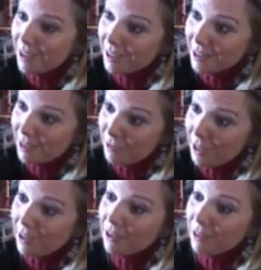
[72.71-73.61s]
eh, di
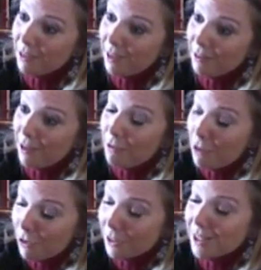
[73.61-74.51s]
avere la, la
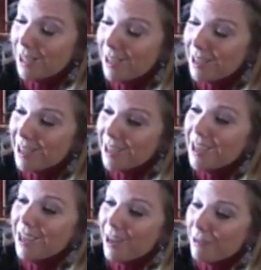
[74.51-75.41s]
forza e
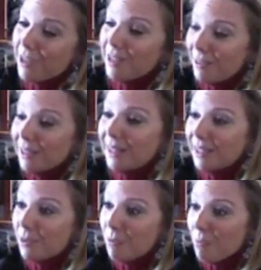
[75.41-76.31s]
avere
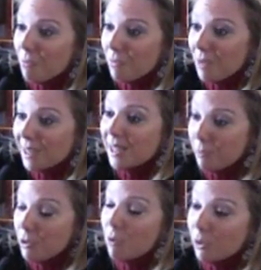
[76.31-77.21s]
davanti
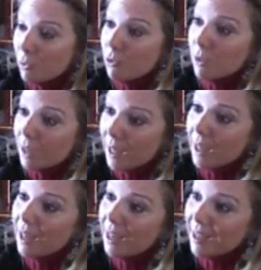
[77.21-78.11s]
l'esempio di qualcuno
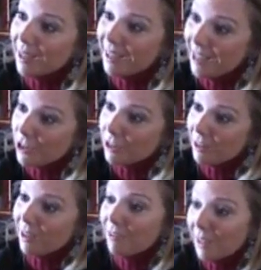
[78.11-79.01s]
che eh, riesce ad
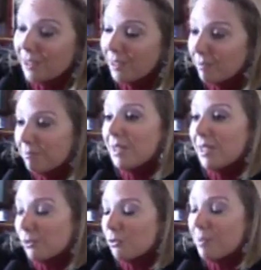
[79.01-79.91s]
andare avanti
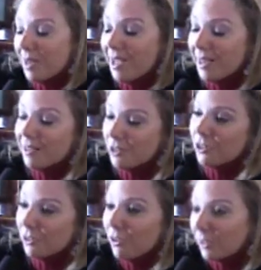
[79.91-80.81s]
e a superare
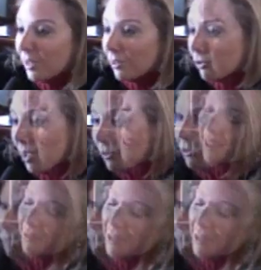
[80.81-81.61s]
certe volte anche ostacoli.